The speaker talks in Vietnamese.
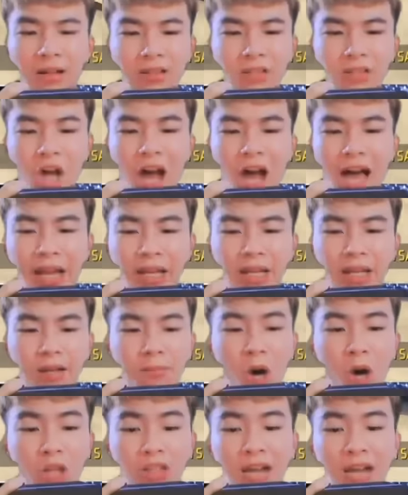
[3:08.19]
Rồi,
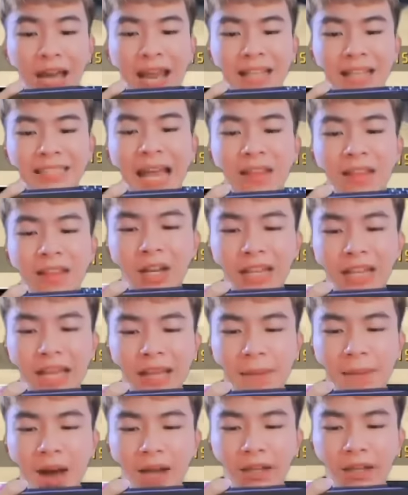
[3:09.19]
một người đã chết anh
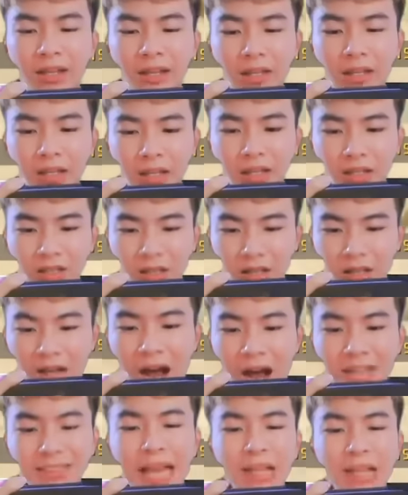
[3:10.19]
em ơi.
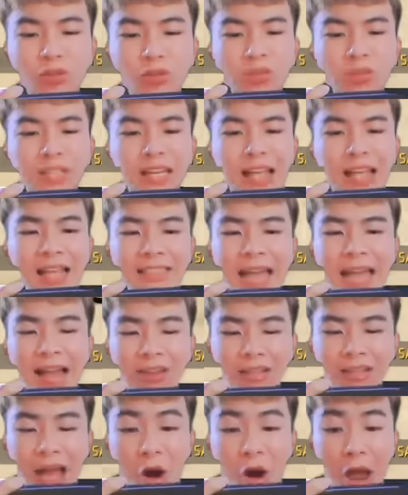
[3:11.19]
GC Sushi đã chết
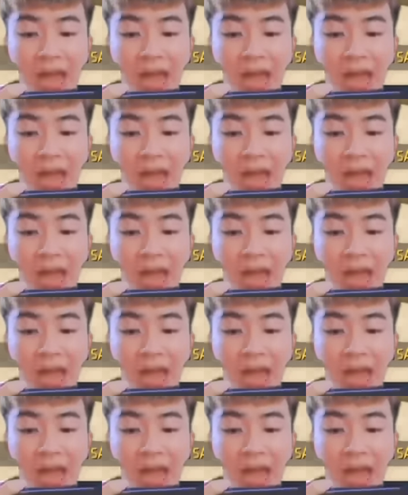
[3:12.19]
rồi nha.